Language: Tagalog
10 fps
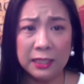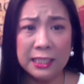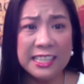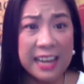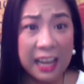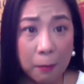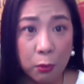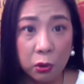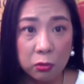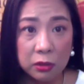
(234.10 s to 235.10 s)
Kasi
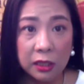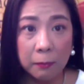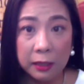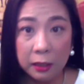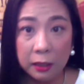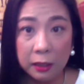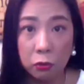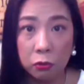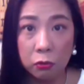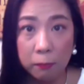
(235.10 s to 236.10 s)
nakaburyong din naman na
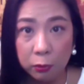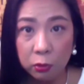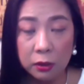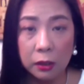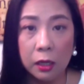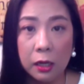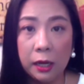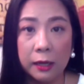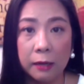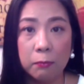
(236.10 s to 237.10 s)
puro computer
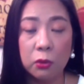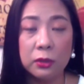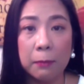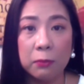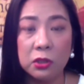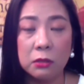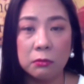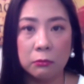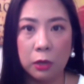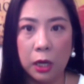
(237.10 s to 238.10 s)
lang kaharap mo
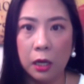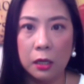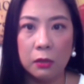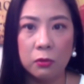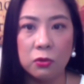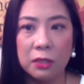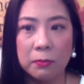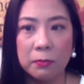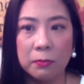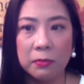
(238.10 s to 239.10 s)
tapos wala kang
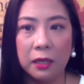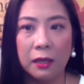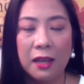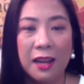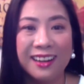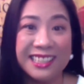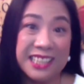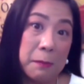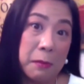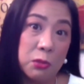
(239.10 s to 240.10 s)
kausap na
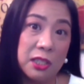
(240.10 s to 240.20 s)
kasama